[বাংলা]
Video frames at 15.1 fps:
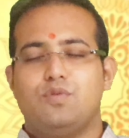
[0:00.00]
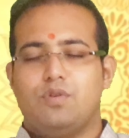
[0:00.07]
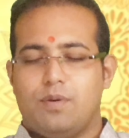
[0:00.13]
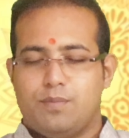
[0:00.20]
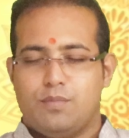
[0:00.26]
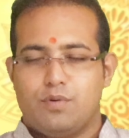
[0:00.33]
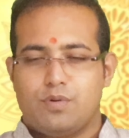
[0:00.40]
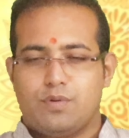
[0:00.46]
দু
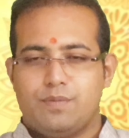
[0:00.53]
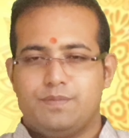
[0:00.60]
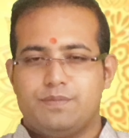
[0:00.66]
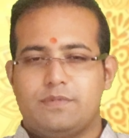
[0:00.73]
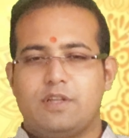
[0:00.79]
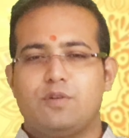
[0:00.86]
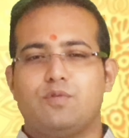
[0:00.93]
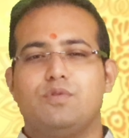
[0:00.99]
নম্বর
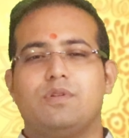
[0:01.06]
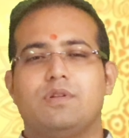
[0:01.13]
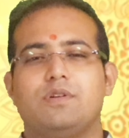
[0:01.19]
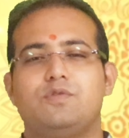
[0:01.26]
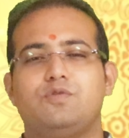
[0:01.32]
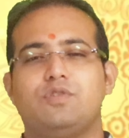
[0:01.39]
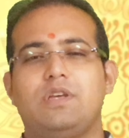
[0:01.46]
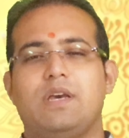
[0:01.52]
দেখুন
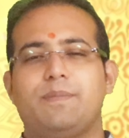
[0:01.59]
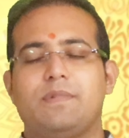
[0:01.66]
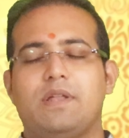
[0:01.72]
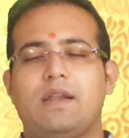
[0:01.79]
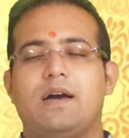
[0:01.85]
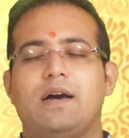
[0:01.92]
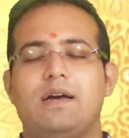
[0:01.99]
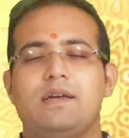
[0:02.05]
যদি
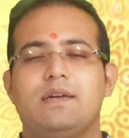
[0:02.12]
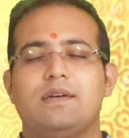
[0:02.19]
আপনারা